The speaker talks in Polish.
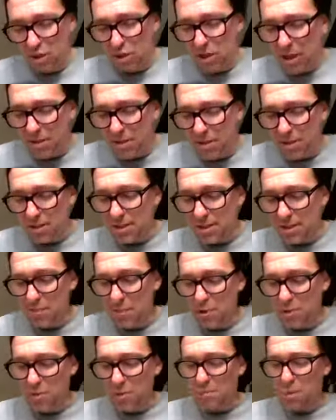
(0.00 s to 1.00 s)
Trzeci
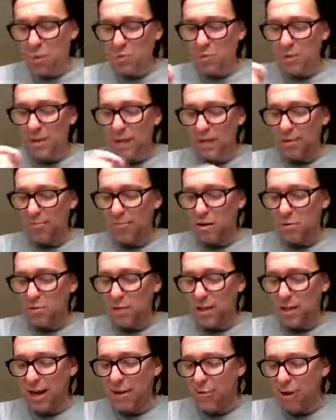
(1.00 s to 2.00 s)
smok
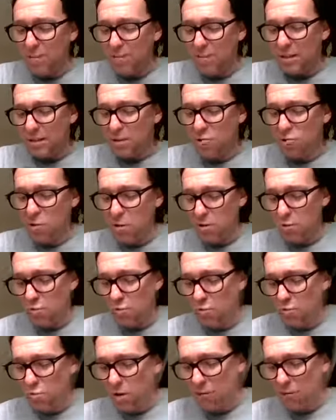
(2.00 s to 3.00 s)
poderwał się na łapy,
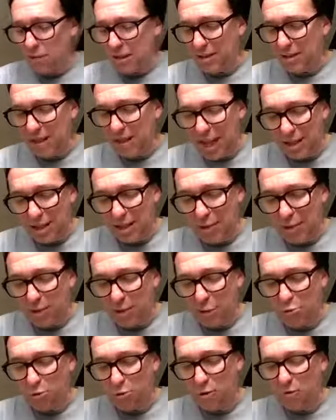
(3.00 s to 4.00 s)
skłonił głowę
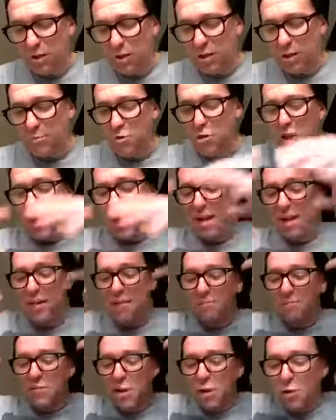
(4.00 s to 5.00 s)
tak gwałtownie, że mu się
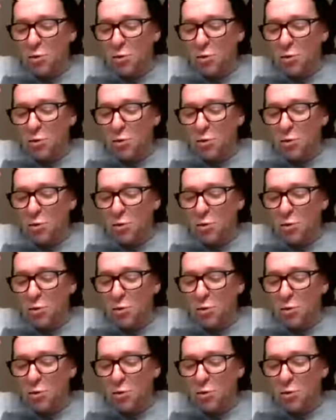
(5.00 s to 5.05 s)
